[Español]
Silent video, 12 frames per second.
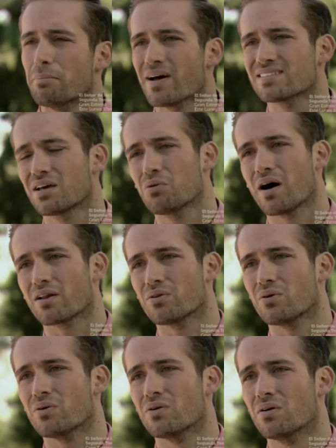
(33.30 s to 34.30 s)
te pasa, Eduardo?
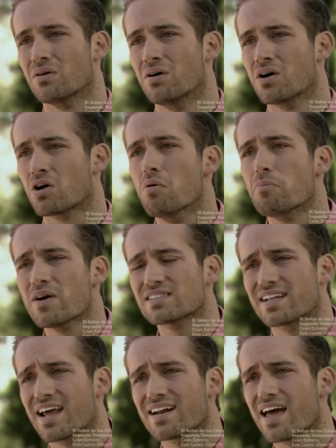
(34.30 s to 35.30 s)
¿Cómo
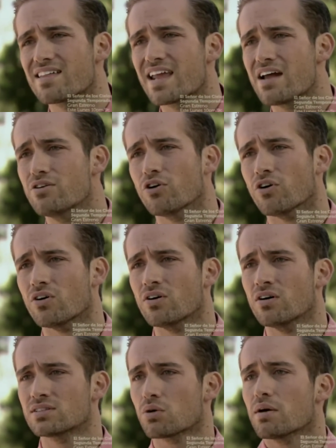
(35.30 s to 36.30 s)
puedes creerle a Adriano?
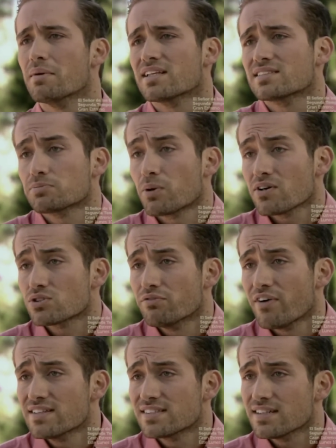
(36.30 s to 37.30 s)
Seguramente esas pruebas
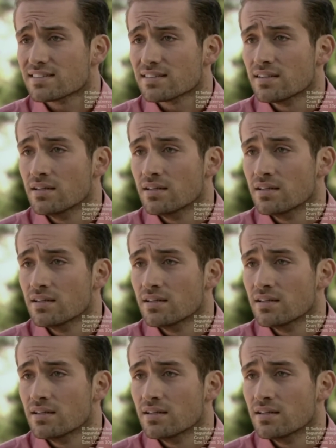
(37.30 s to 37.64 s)
son falsas.